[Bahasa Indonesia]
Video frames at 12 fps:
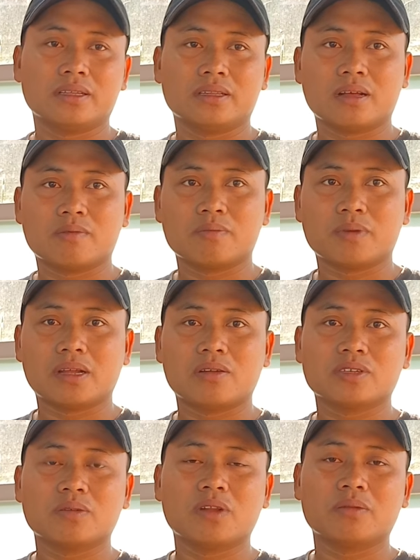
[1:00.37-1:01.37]
keempat nah,
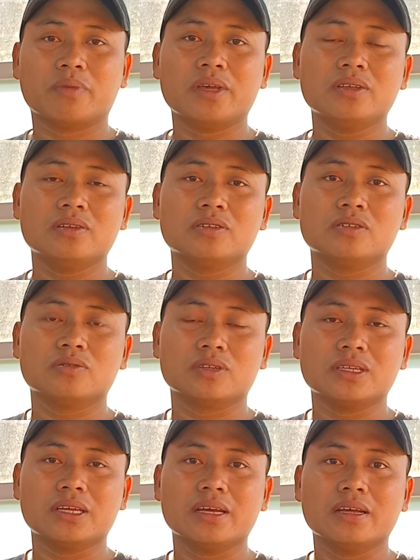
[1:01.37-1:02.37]
awal bulan Mei
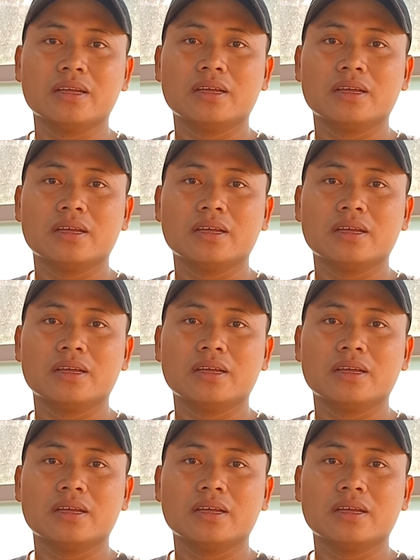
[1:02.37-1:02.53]
Juni ya